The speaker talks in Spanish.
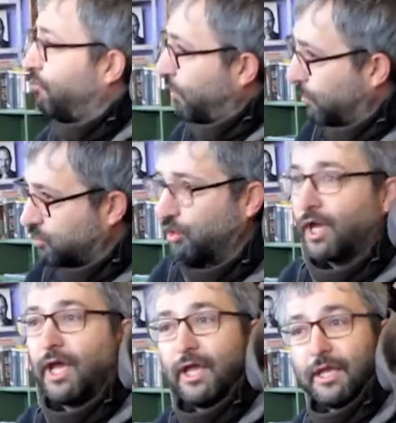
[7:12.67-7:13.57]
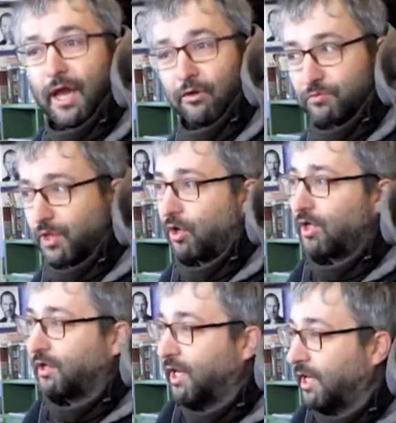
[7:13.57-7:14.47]
Fuimos con ella, nos metió
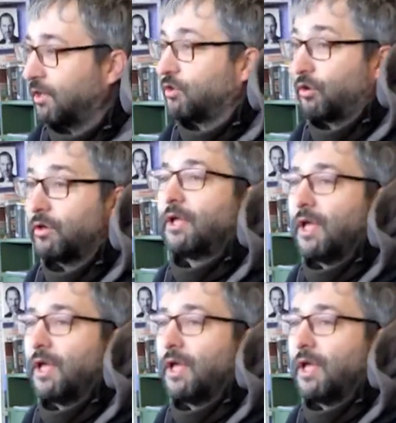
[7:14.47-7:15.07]
allí dentro.